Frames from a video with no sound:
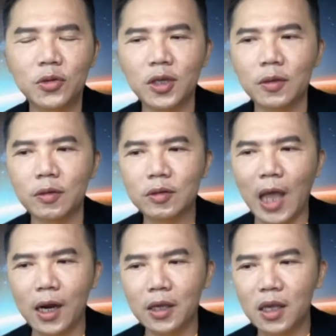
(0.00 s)
就是
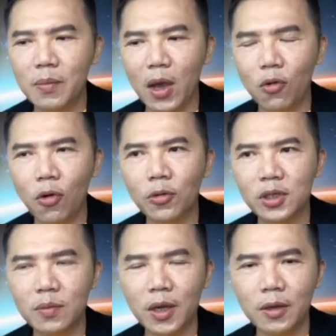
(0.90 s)
打了疫苗过
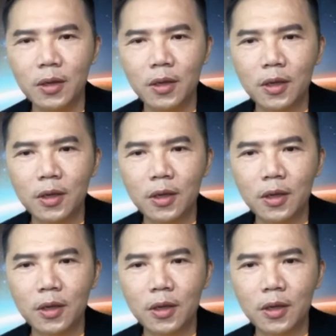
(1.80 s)
后致命。